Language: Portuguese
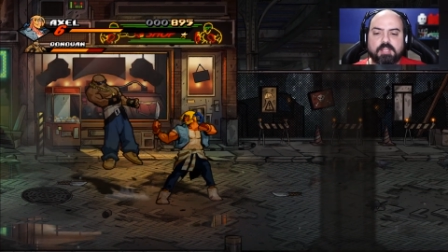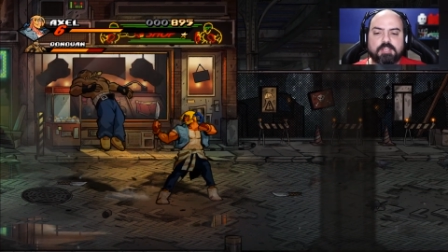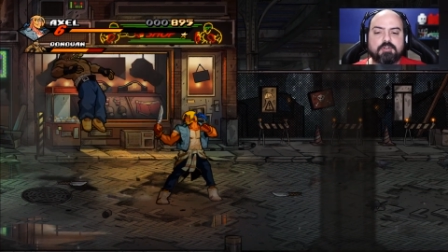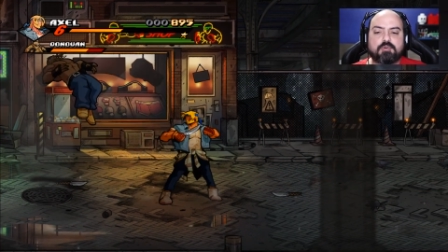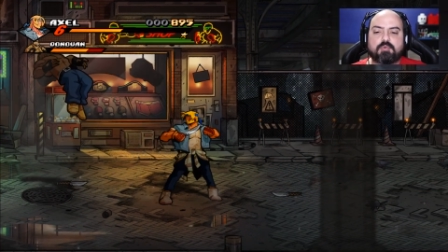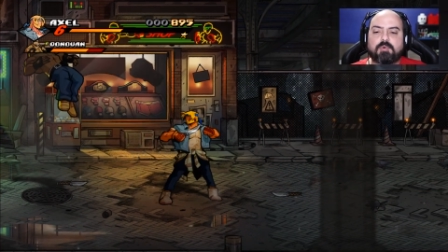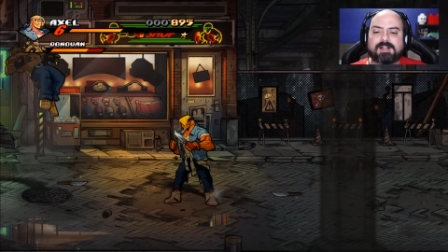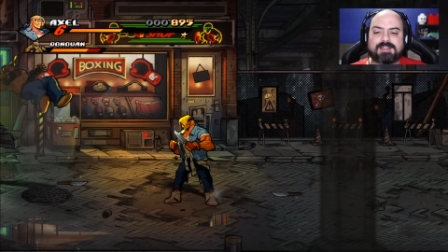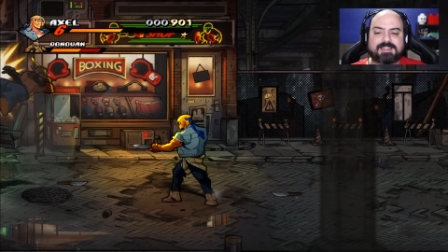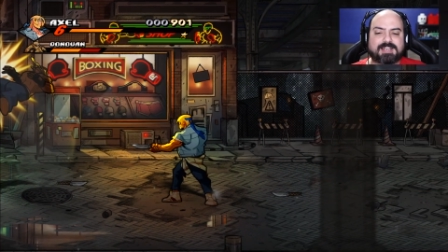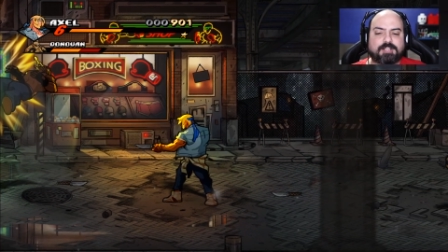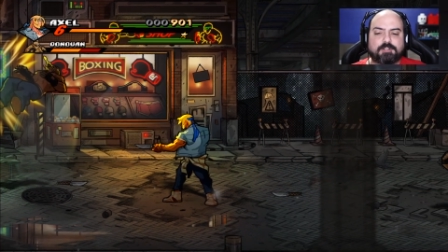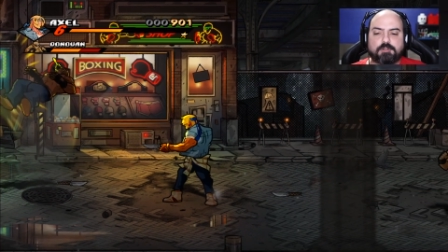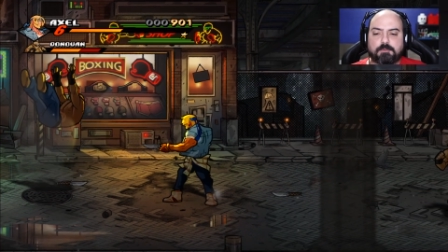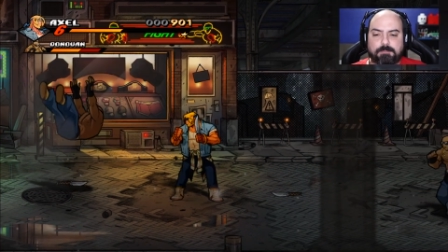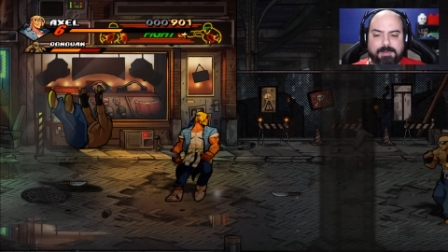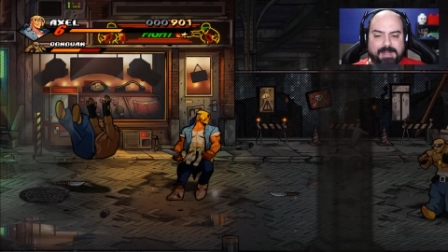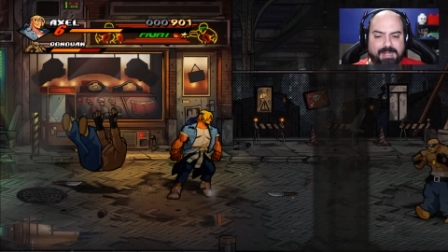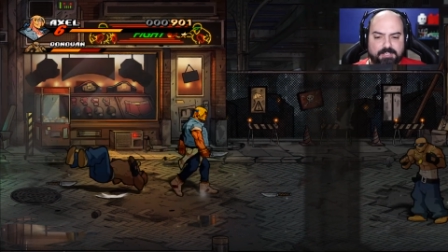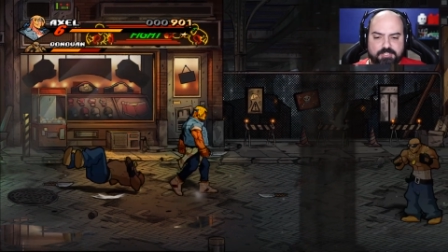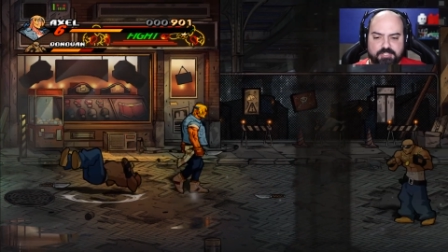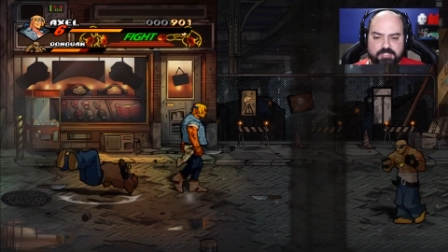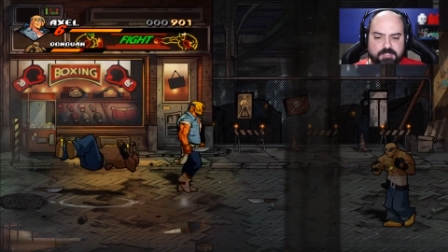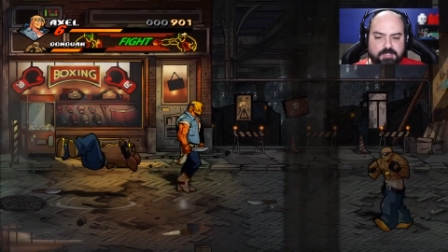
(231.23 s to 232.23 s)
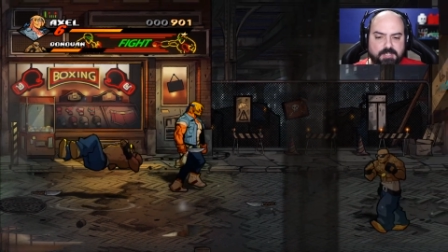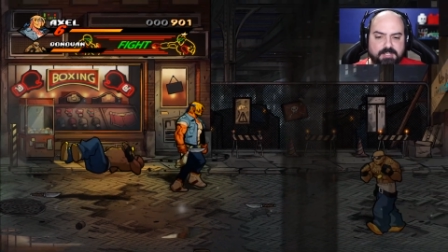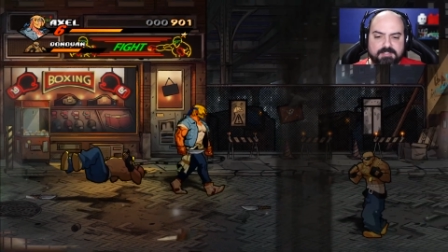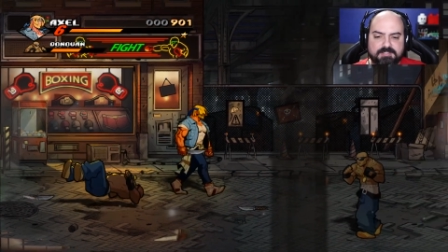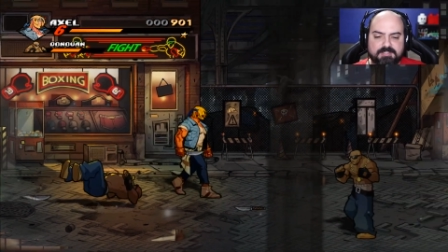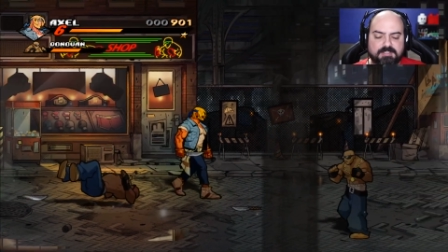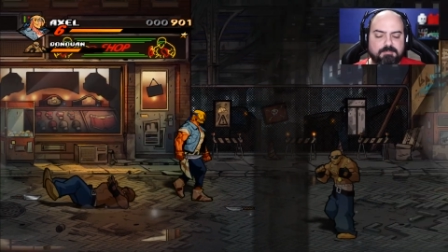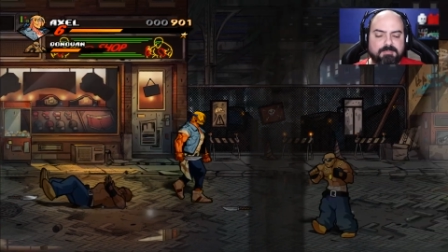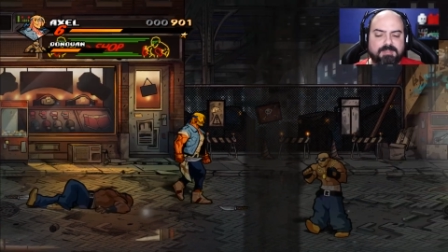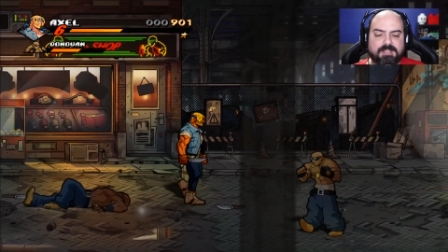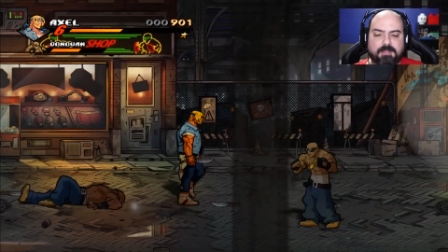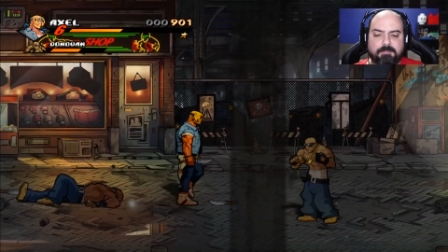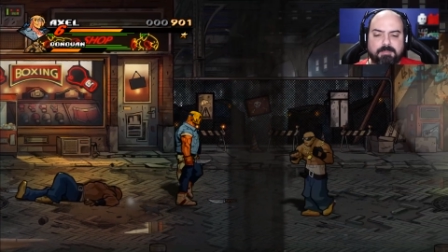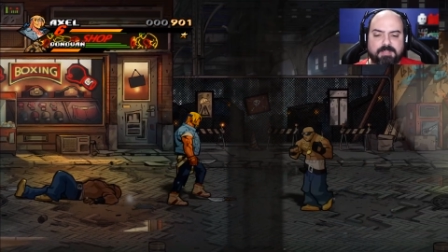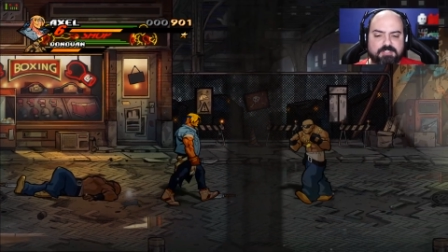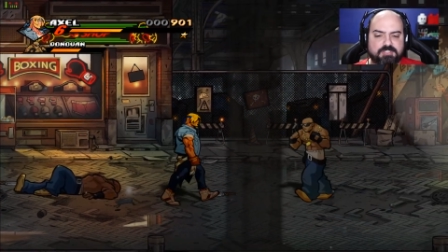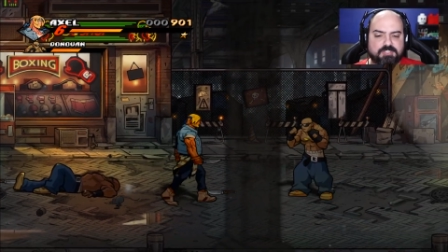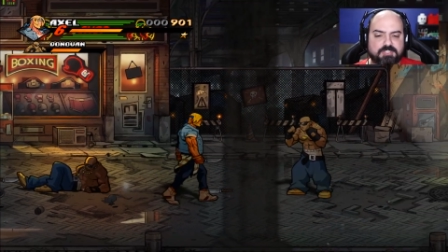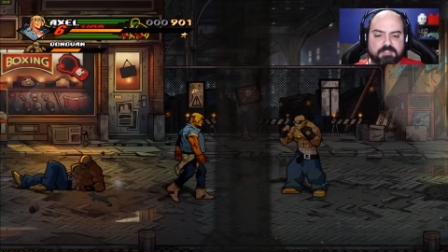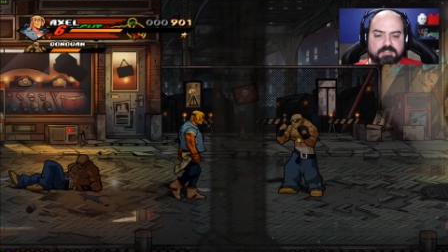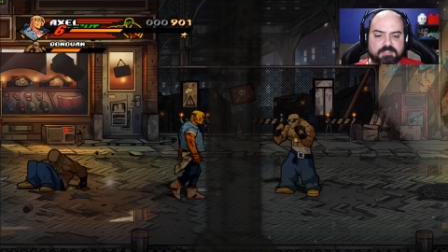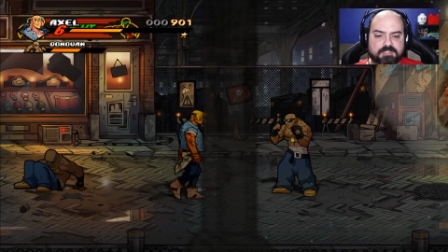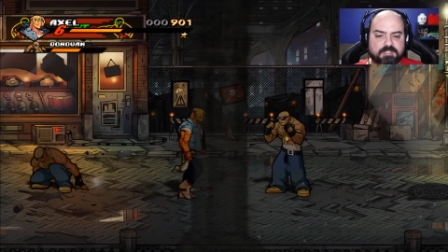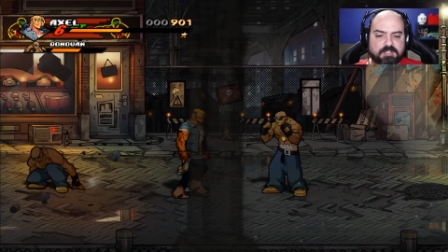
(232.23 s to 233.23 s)
e o quadrado bate.
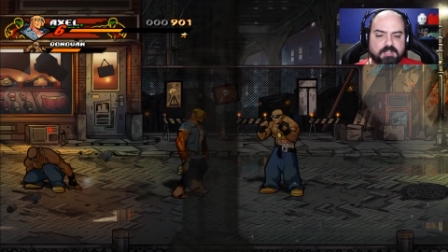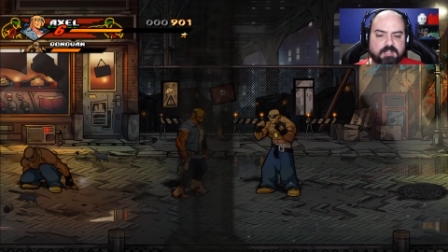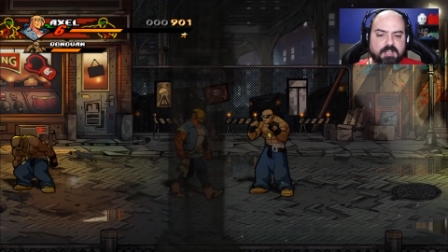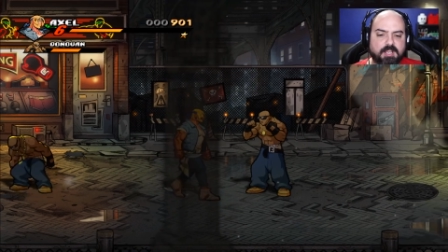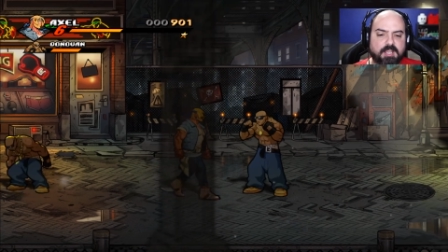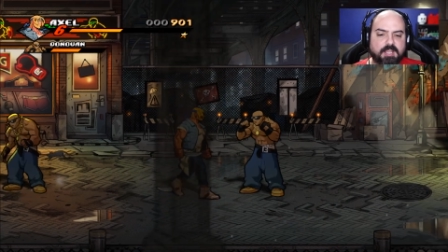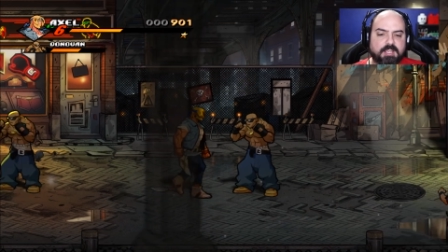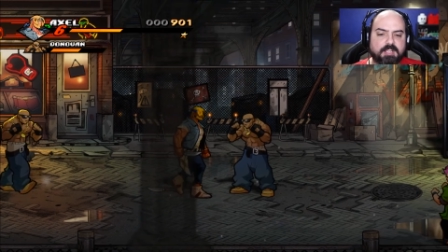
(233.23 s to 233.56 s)
Resumidamente isso.